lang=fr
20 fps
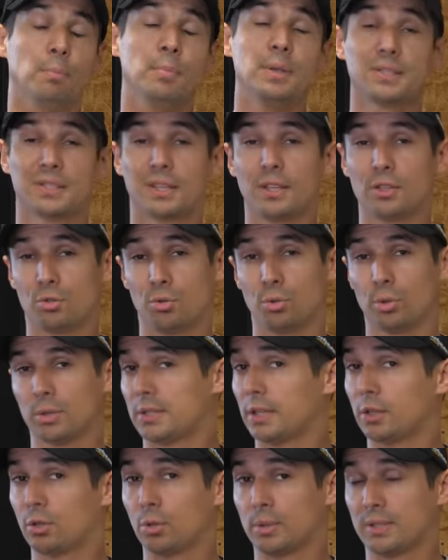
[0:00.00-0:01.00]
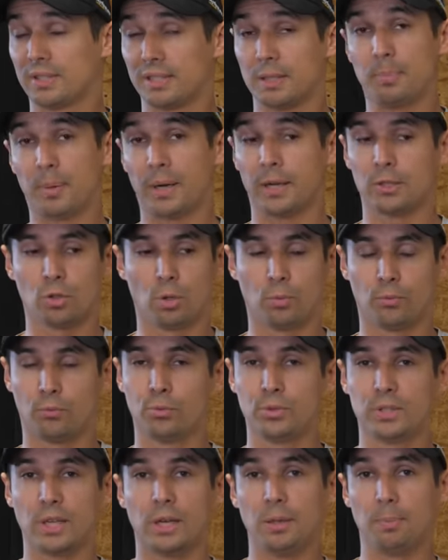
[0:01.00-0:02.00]
mais ce qui est sûr, c'est c'est que si par exemple
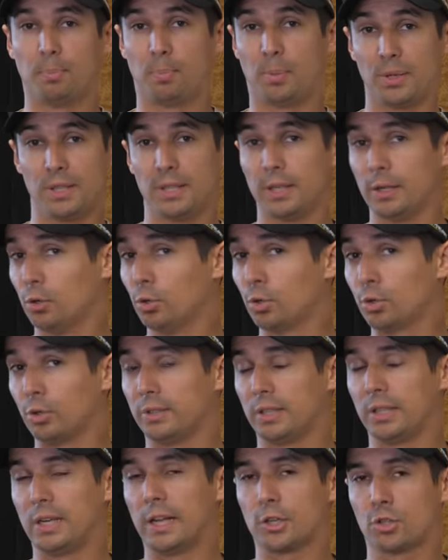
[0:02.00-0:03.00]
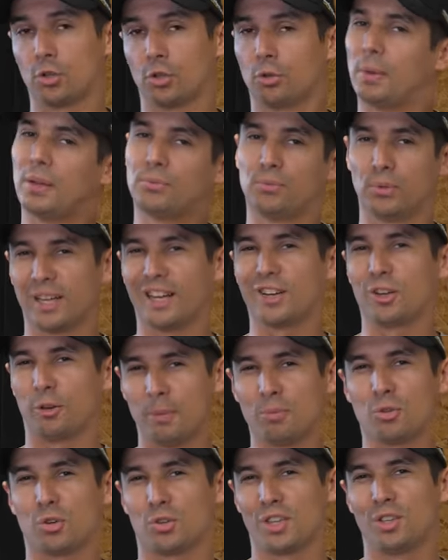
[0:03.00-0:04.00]
vous allez plier le côté de la jante, il bah, faudra quand
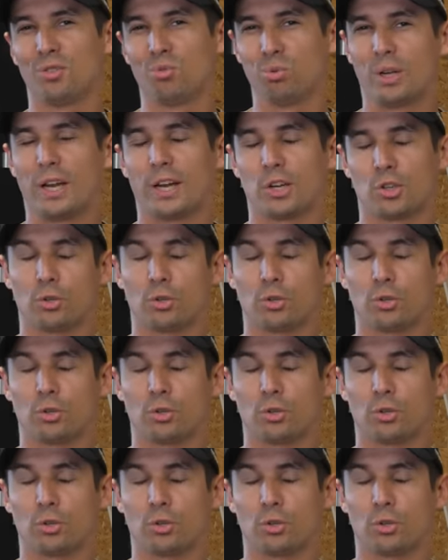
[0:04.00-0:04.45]
même changer toute la